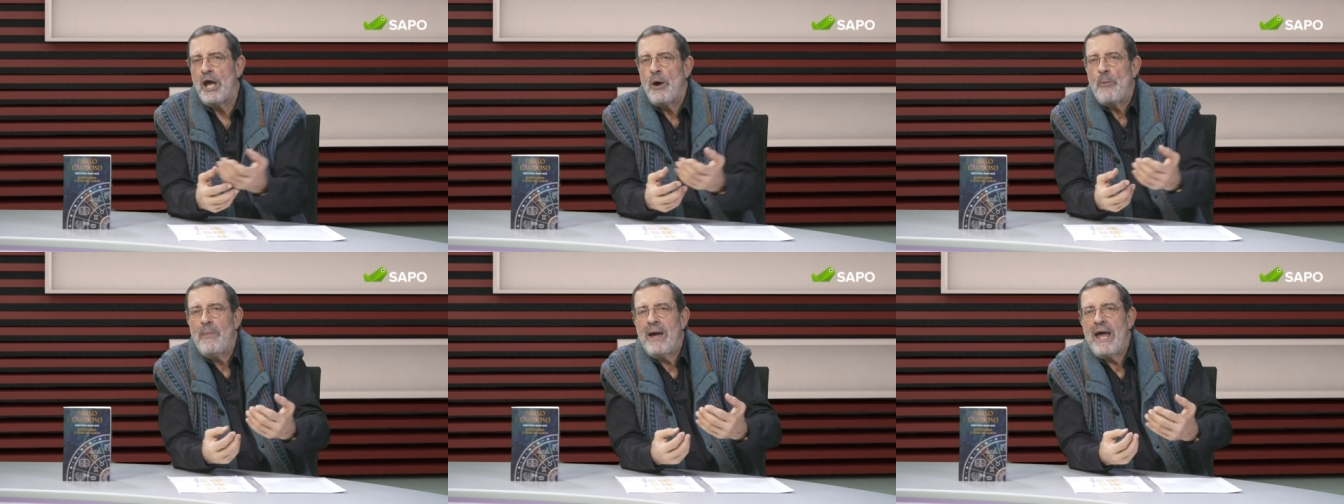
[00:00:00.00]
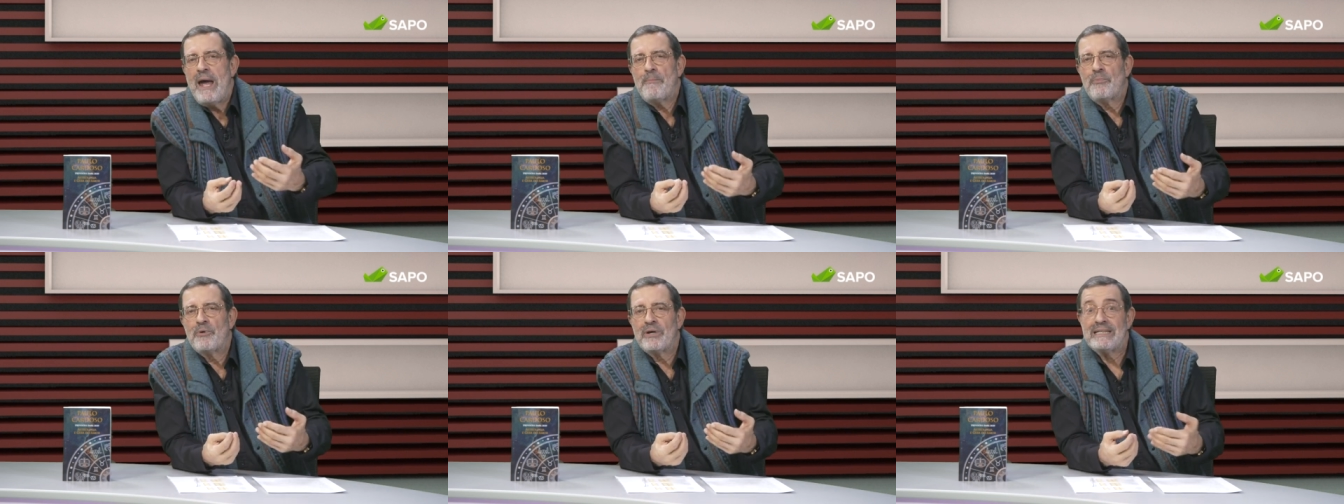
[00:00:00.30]
é
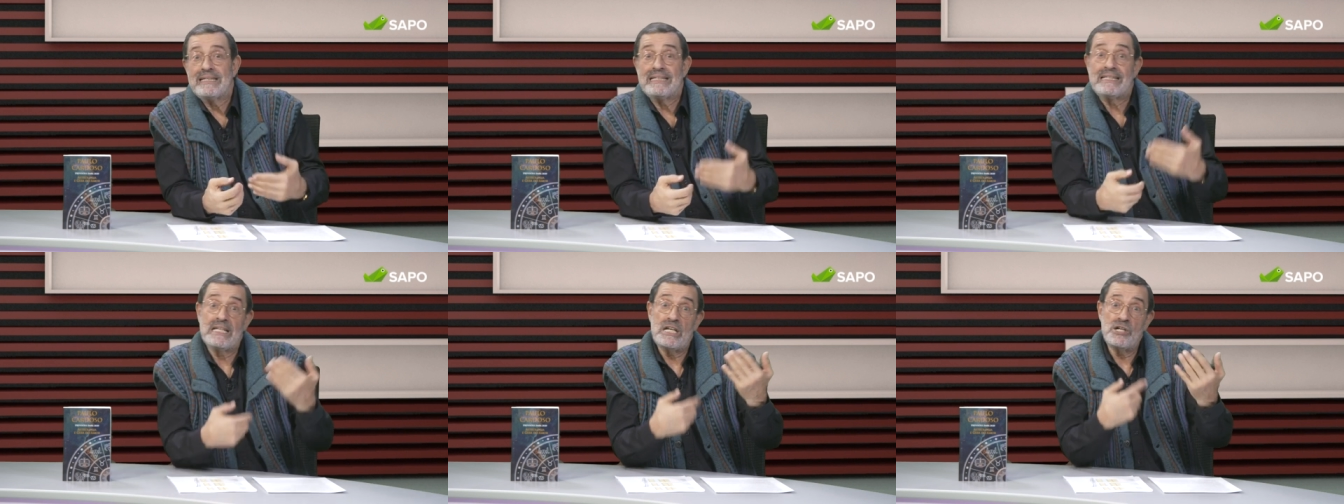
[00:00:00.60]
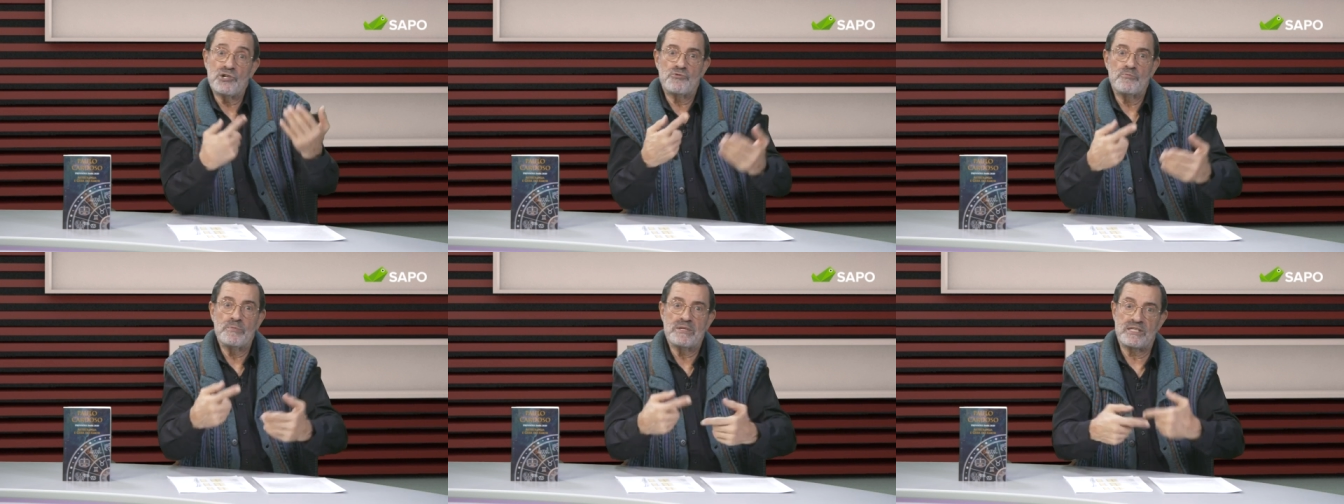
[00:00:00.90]
uma época de
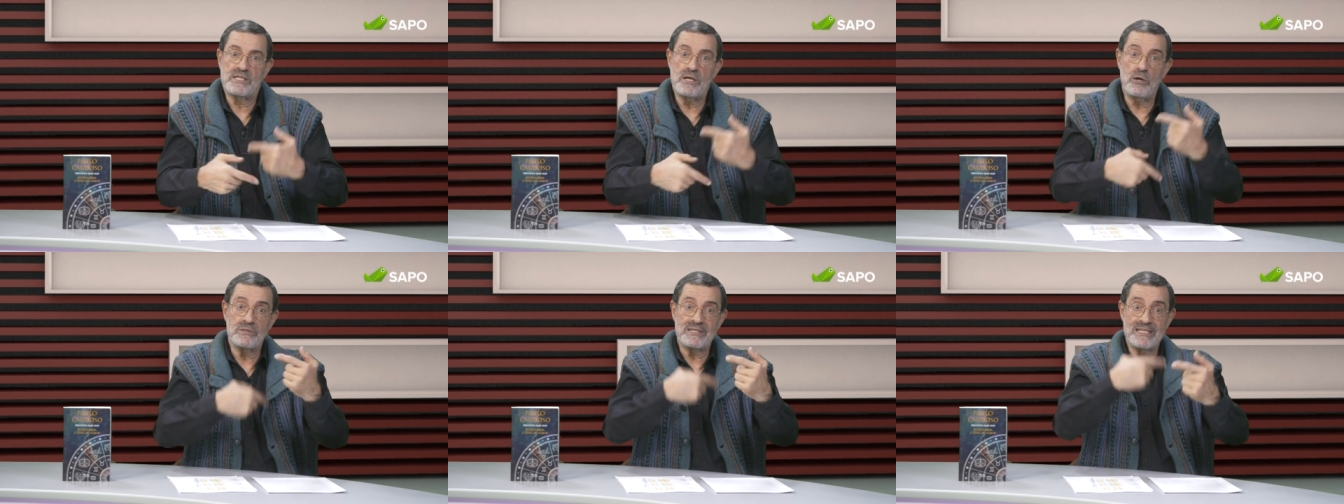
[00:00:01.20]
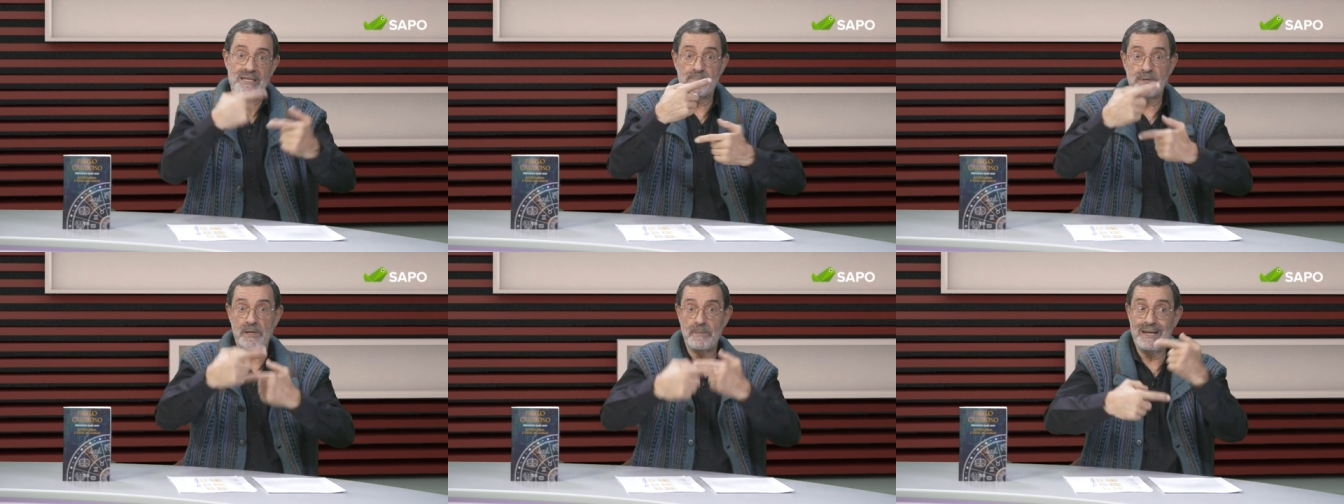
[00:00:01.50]

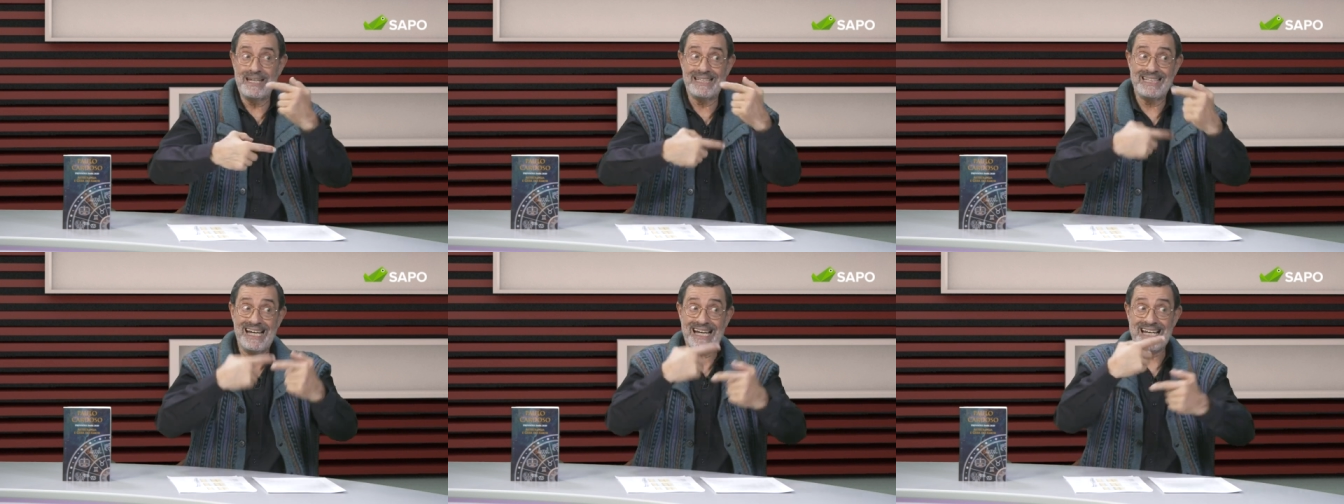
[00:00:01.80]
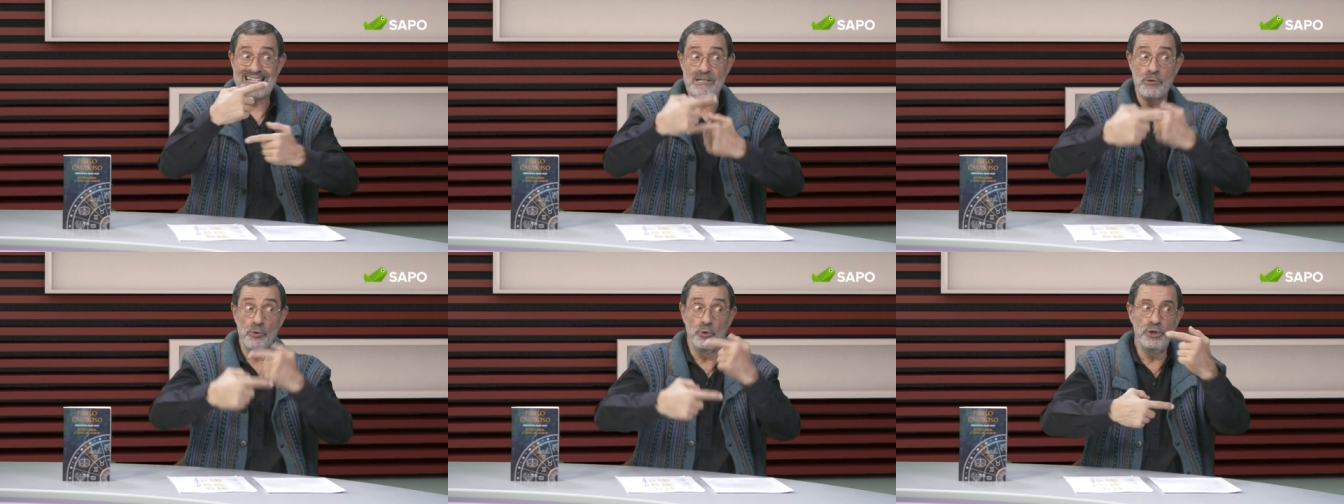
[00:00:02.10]
transformação, sempre que mete
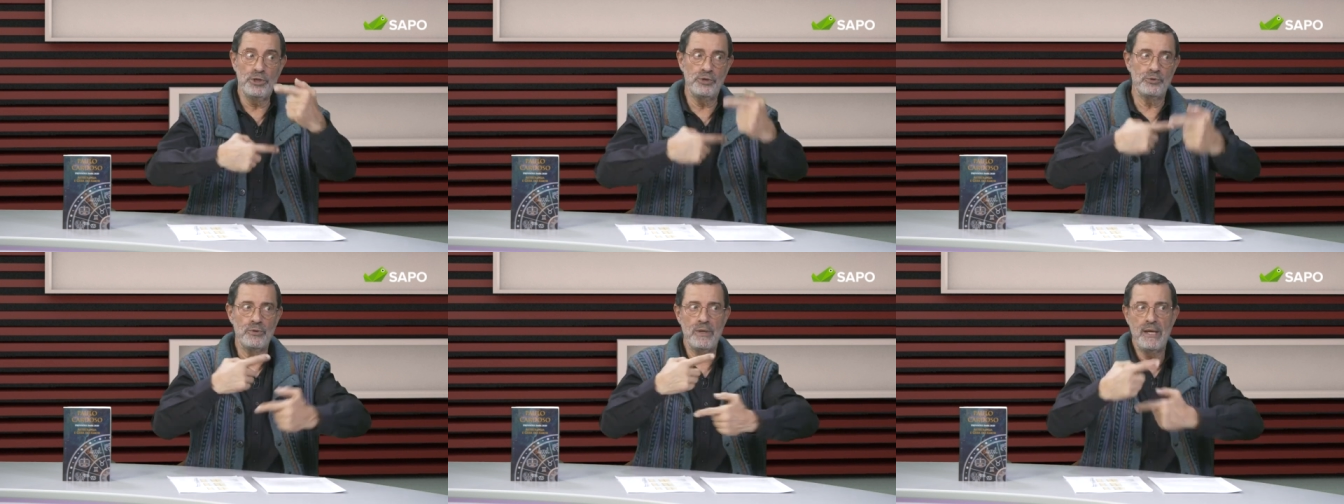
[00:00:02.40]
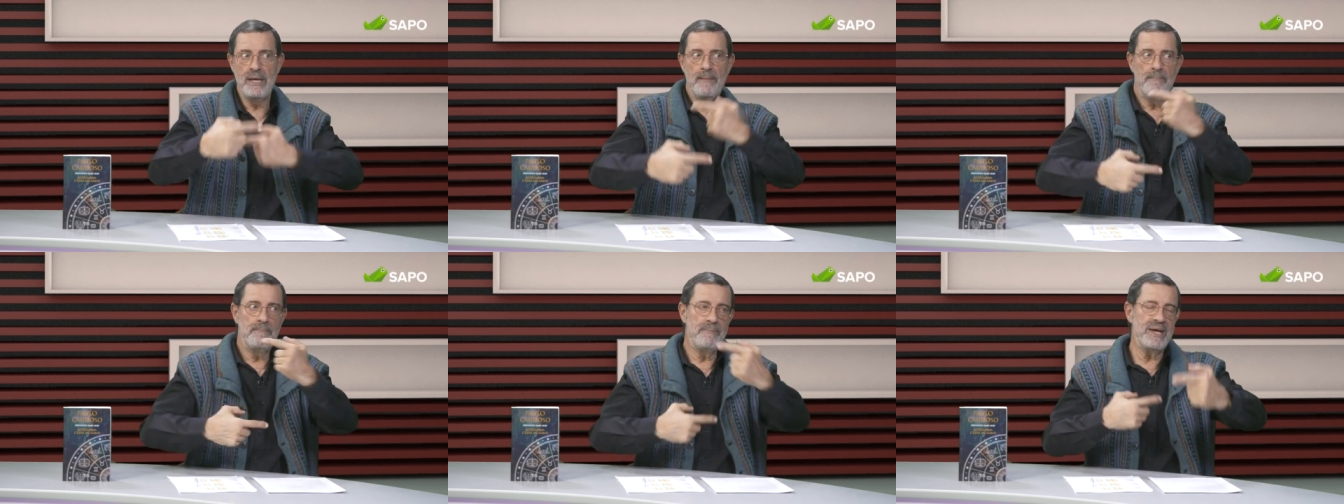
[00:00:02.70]
a casa 8,